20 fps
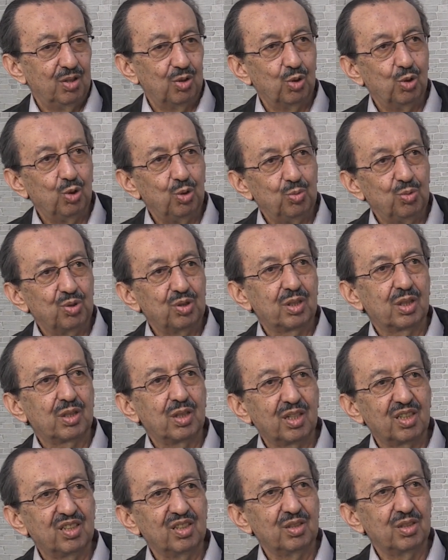O ömürde
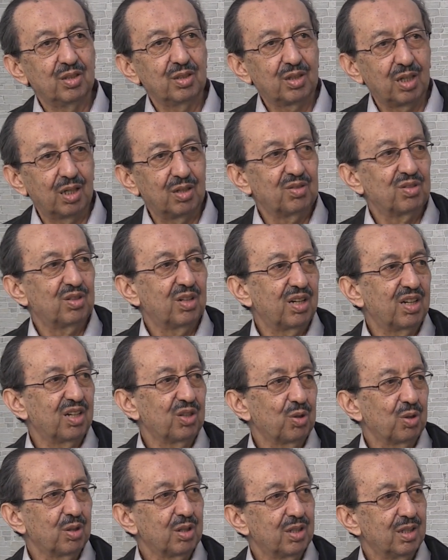takındığı tavırlara
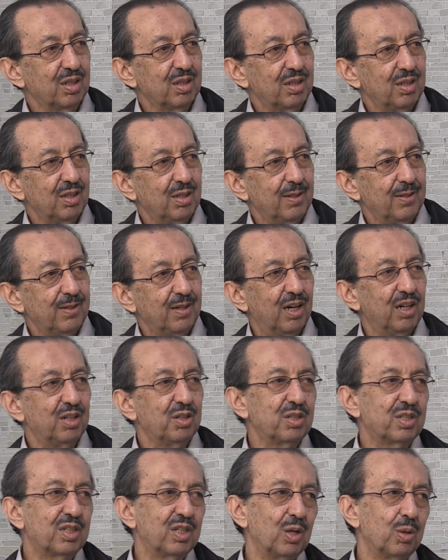göre de
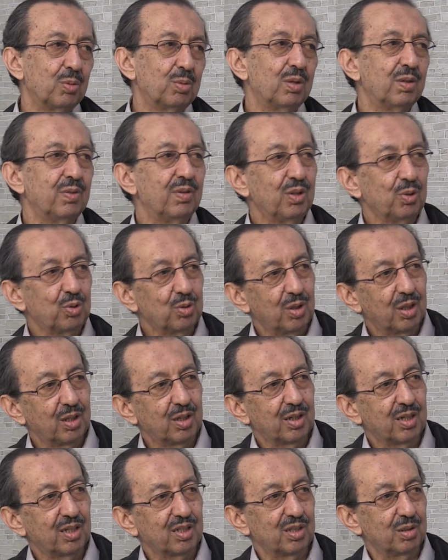ayrı sevaplar veya
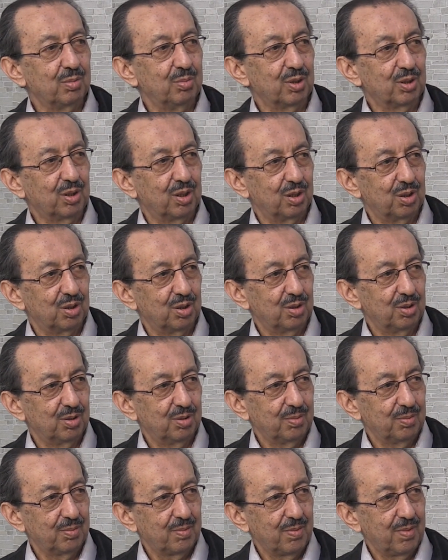günahlar kazanmaktadır.
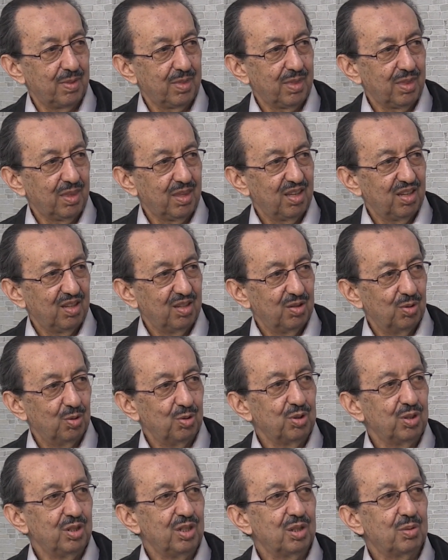
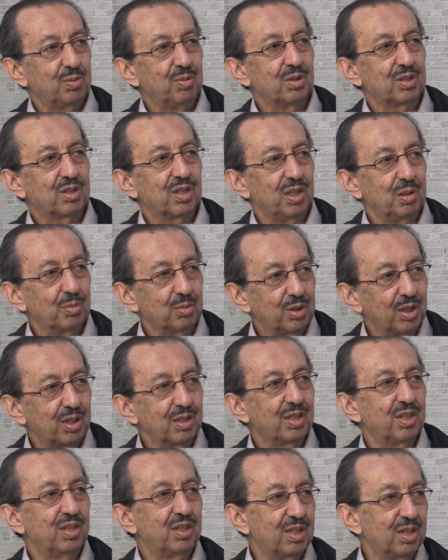Onun için hiçbir insan
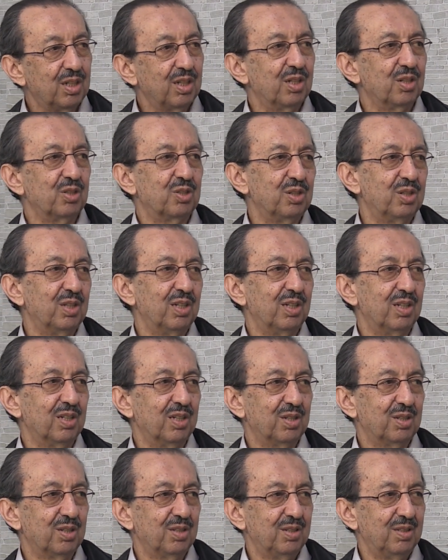imtihan da diğerinin aynısı
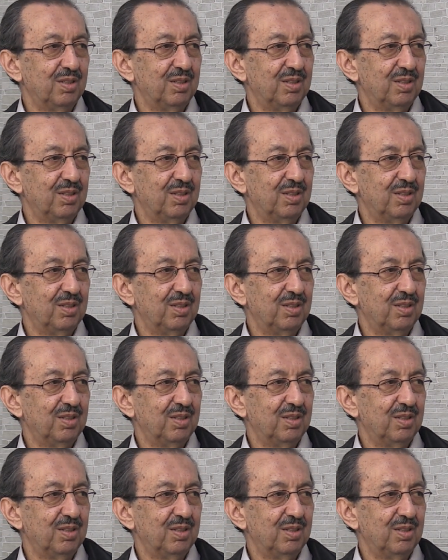değildir.